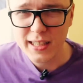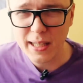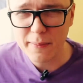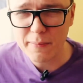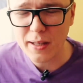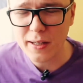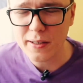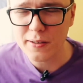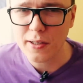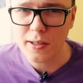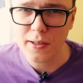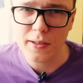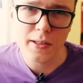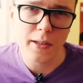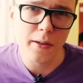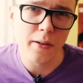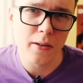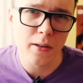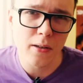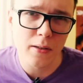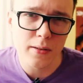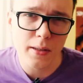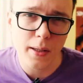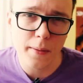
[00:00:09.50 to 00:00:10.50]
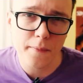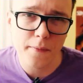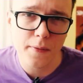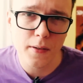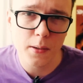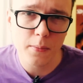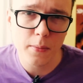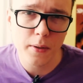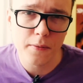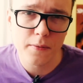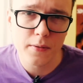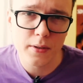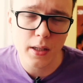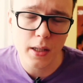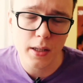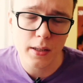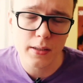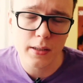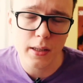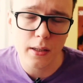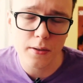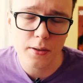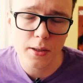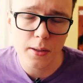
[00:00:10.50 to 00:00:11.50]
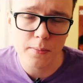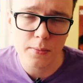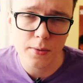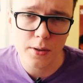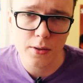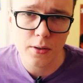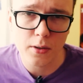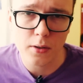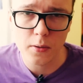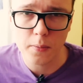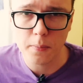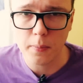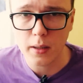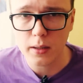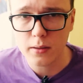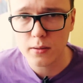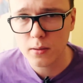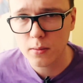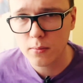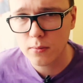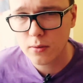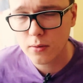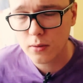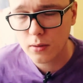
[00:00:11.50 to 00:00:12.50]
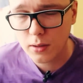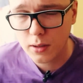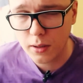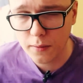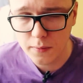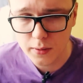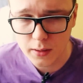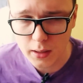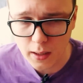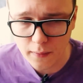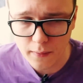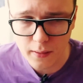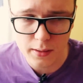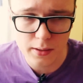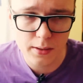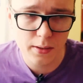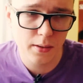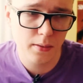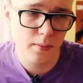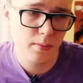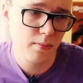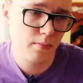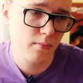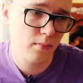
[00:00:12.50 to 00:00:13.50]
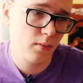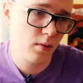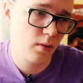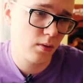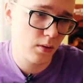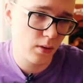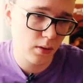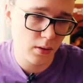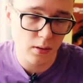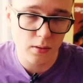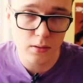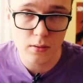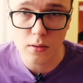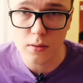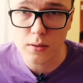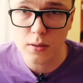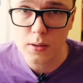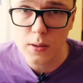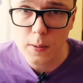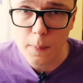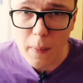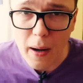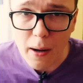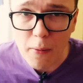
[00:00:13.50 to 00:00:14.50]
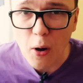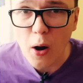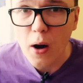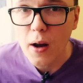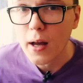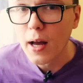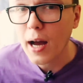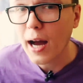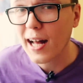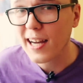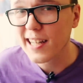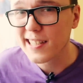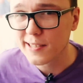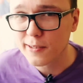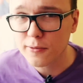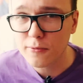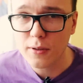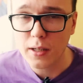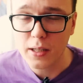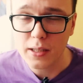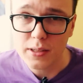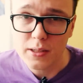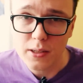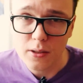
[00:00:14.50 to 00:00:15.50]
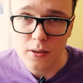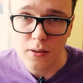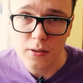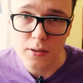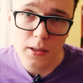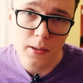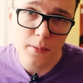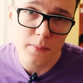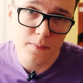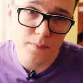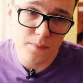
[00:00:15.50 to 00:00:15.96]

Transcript: Sam najczęściej oglądam filmy w 480p, co może się wydawać, no, że to jest dosyć mało, ale z drugiej strony